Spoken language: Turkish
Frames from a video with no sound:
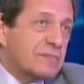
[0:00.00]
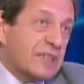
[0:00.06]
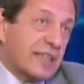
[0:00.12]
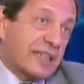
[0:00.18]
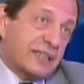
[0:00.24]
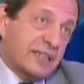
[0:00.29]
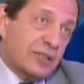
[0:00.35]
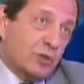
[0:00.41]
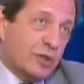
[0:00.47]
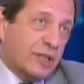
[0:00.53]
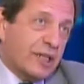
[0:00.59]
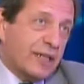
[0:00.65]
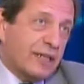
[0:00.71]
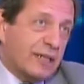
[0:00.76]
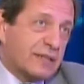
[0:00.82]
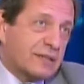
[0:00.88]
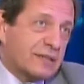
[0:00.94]
Nakite
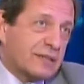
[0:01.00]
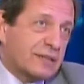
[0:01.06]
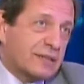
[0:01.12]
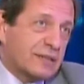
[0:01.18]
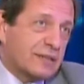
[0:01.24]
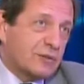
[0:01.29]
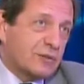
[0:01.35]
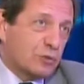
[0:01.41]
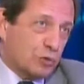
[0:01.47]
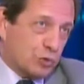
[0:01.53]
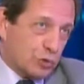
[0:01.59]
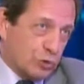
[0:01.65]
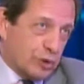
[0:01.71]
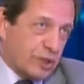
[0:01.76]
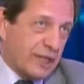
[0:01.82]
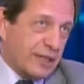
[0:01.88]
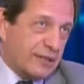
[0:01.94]
dönerler.
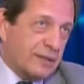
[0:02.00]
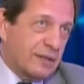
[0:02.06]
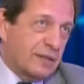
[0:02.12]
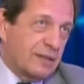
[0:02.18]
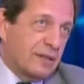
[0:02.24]
Güçlüyken